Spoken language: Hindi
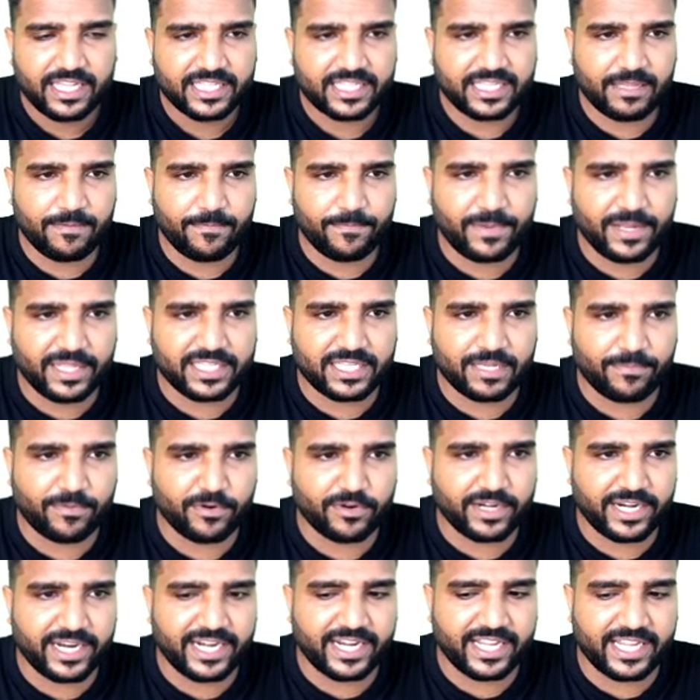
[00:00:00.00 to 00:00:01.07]
सिंपली
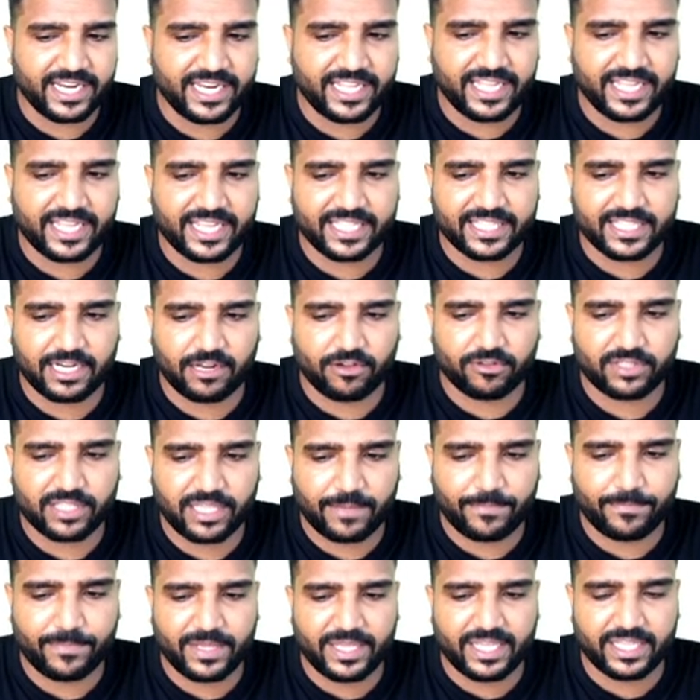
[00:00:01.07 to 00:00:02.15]
सपोर्टेड के लिए कितना होता
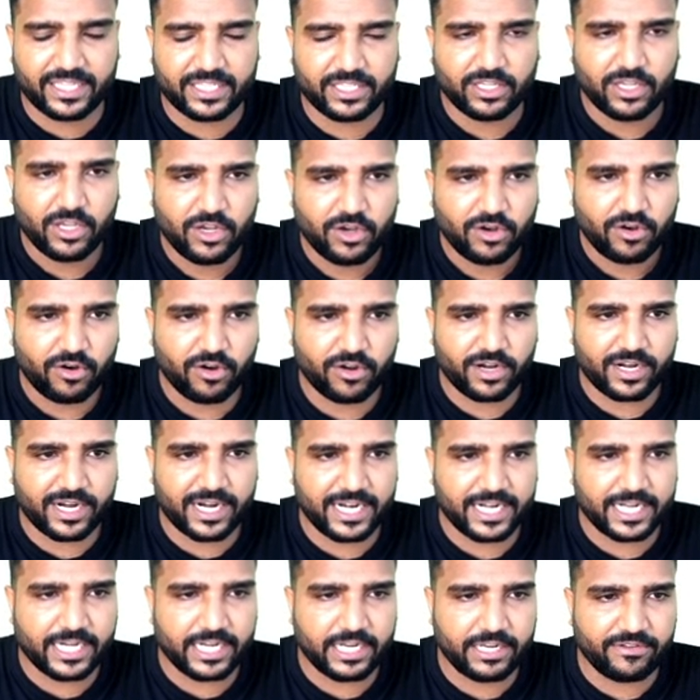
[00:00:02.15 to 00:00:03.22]
है बीस और
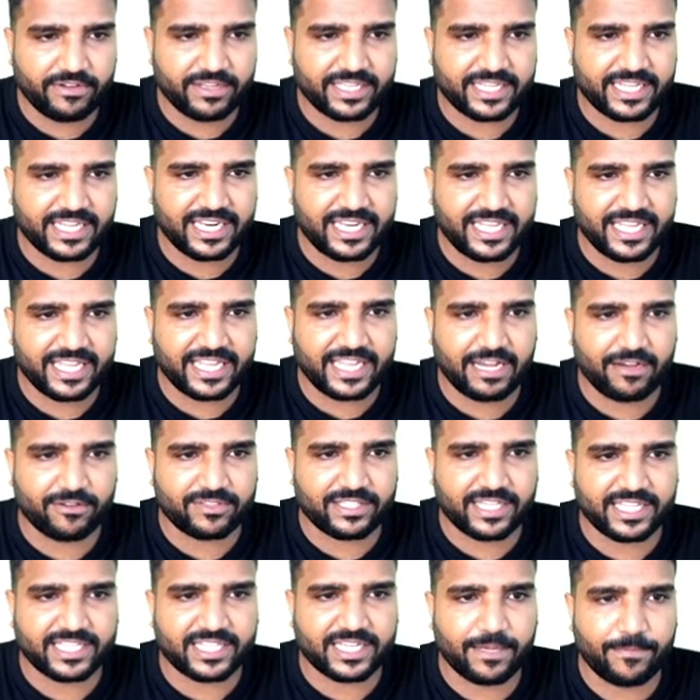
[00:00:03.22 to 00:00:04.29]
कंटिन्यूस के लिए क्या
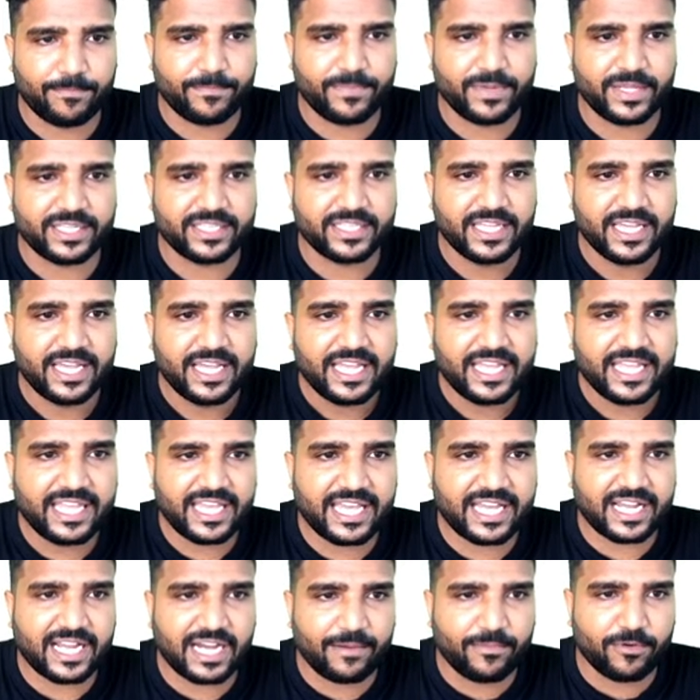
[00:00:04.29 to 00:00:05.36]
होता है छब्बीस
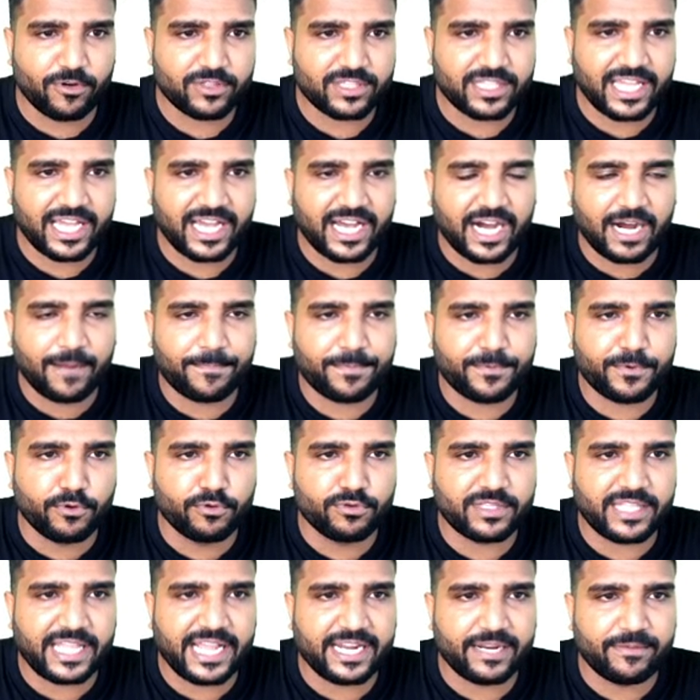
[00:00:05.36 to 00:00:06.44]
ये कब होता है अप टू
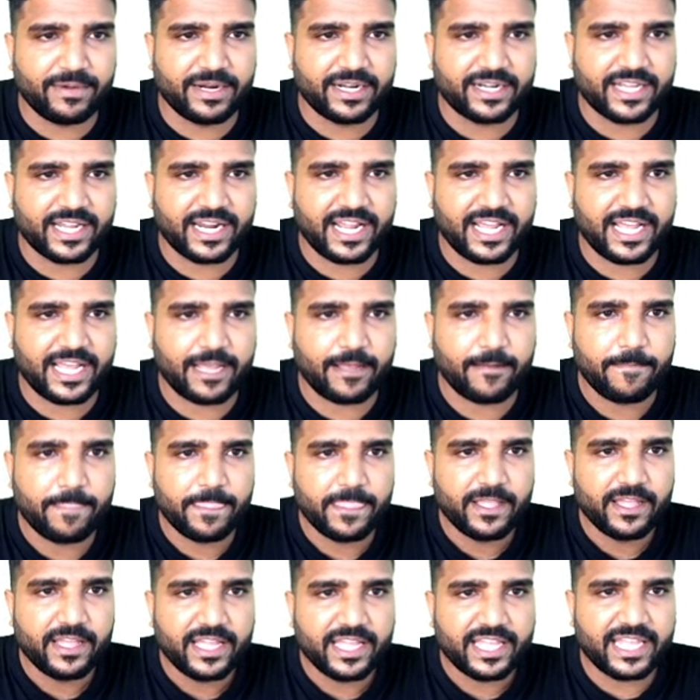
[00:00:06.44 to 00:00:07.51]
टेन मीटर है
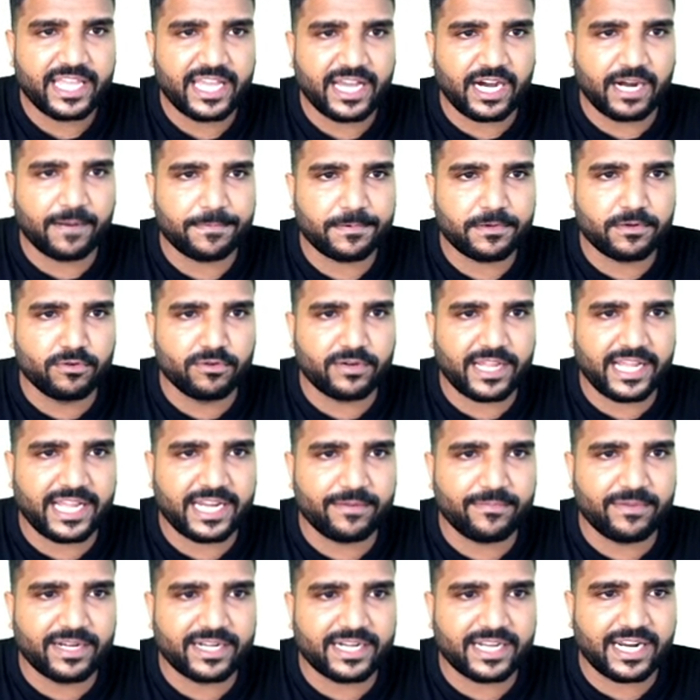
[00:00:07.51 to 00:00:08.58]
ये अप टू टेन
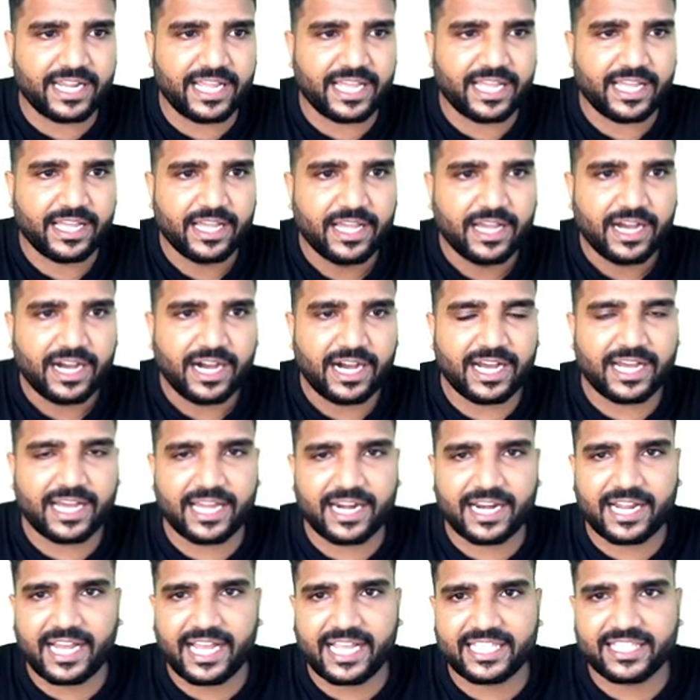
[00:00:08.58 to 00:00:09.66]
मीटर है
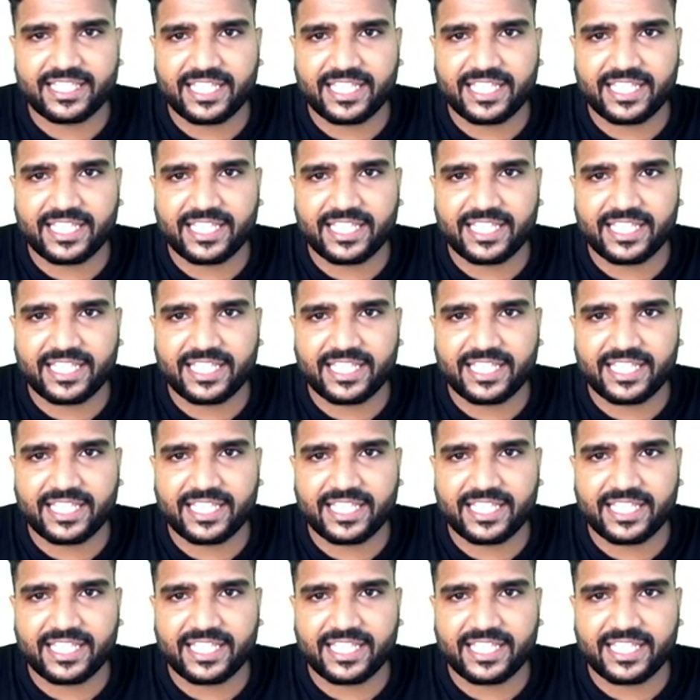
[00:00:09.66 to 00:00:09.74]
अगर गाइज